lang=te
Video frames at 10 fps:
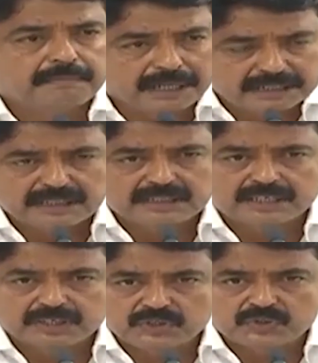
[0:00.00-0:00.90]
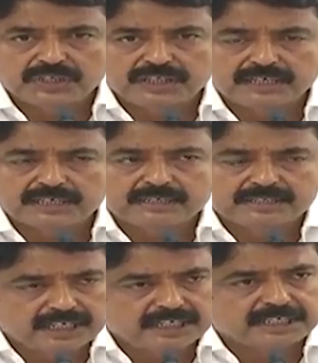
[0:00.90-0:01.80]
బాధ్యతగా తీసుకునేదానికి
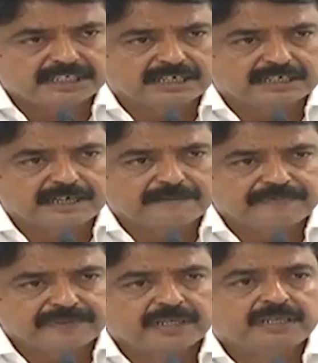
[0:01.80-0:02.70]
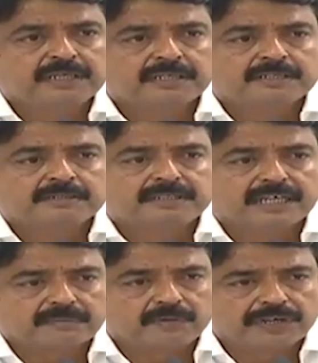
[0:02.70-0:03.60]
చెల్లించేదానికి
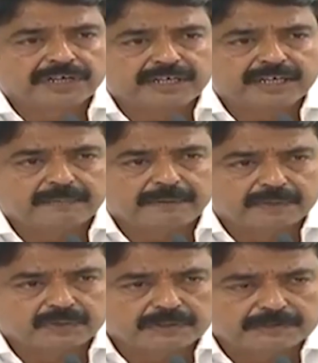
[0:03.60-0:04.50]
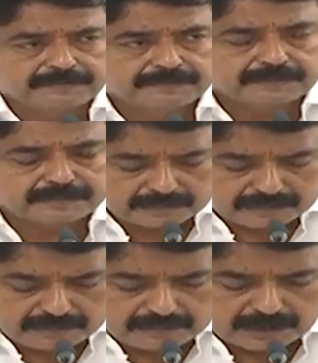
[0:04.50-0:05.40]
జగన్మోహన్ రెడ్డి గారి ప్రభుత్వం
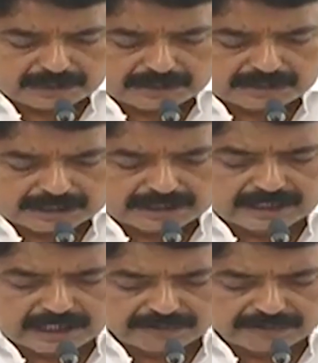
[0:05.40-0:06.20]
సిద్ధంగా